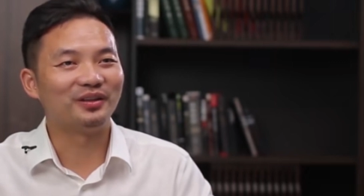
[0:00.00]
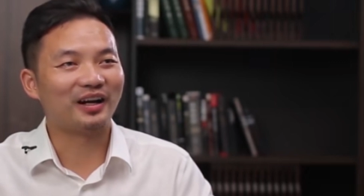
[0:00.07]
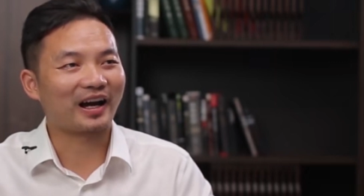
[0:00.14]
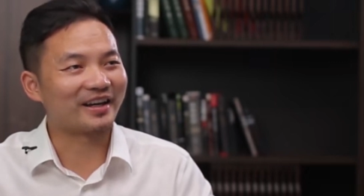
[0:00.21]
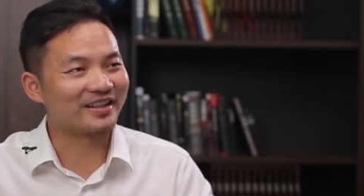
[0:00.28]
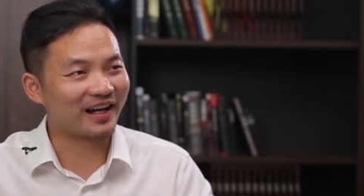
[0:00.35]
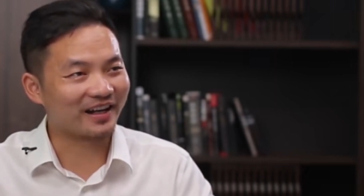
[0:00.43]

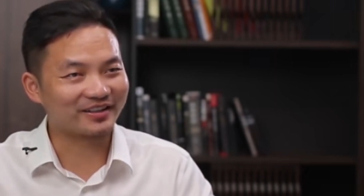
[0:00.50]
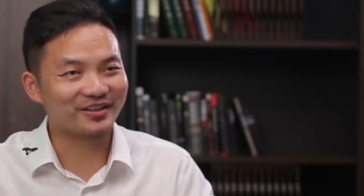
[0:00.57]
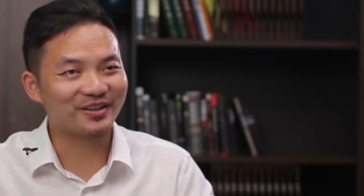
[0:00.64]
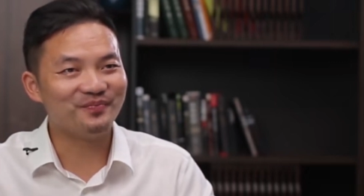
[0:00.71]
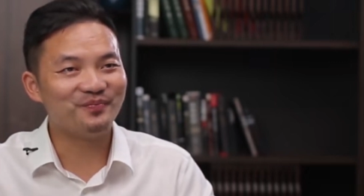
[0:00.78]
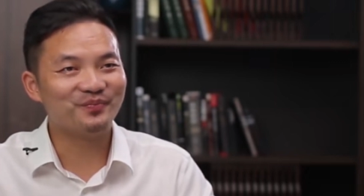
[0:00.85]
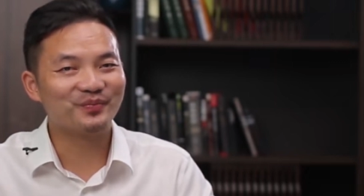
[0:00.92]
还养
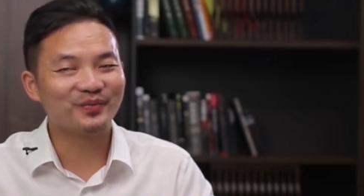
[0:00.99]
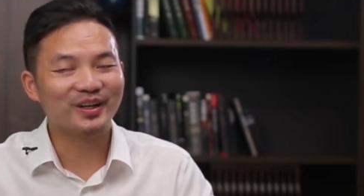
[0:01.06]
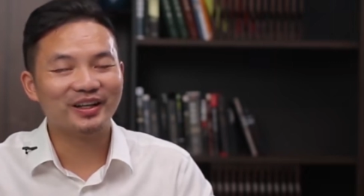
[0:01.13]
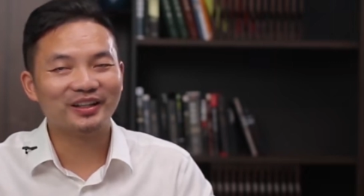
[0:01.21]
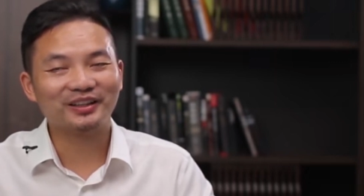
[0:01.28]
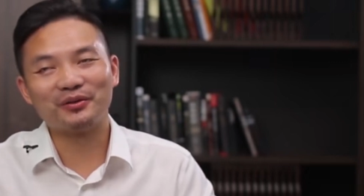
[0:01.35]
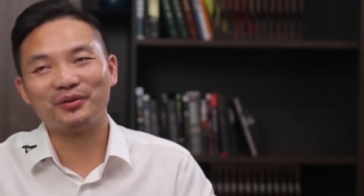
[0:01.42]
生。
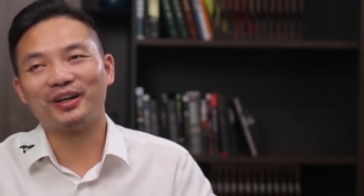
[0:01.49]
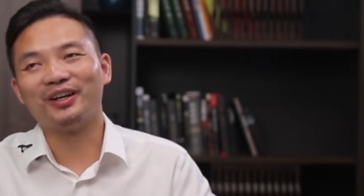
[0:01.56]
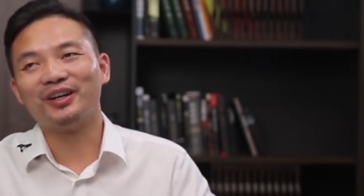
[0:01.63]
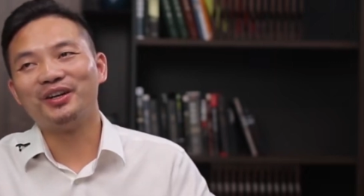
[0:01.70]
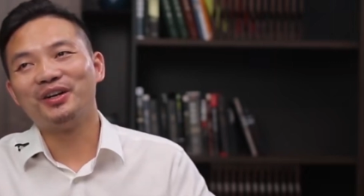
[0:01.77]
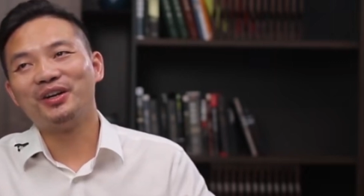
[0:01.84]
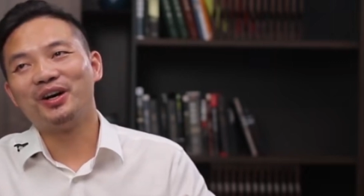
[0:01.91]
当
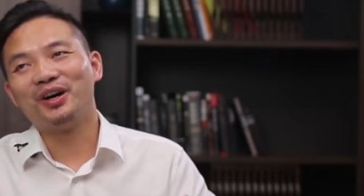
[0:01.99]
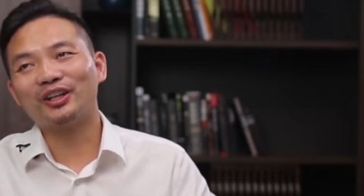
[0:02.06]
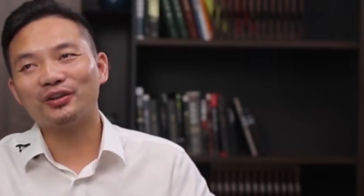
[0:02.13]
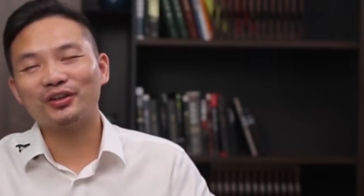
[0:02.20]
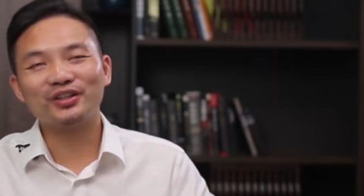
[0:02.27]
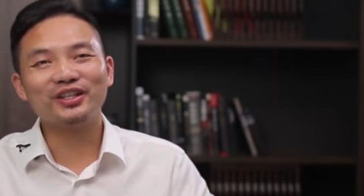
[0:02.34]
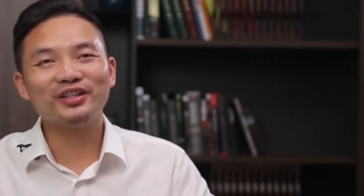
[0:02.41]
然，《
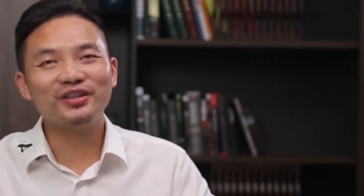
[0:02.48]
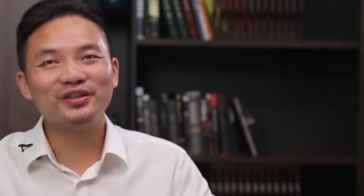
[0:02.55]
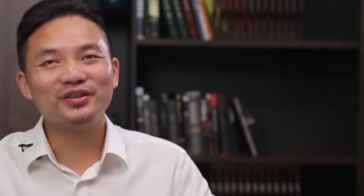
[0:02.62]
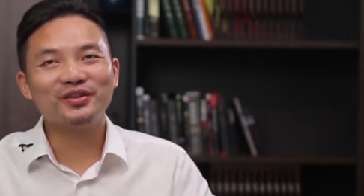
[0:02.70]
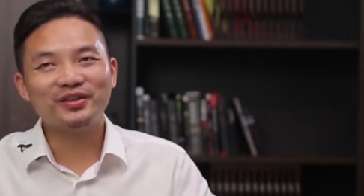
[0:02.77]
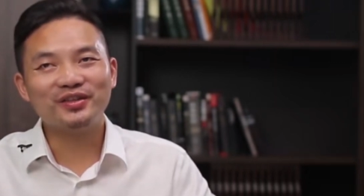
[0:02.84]
道德经》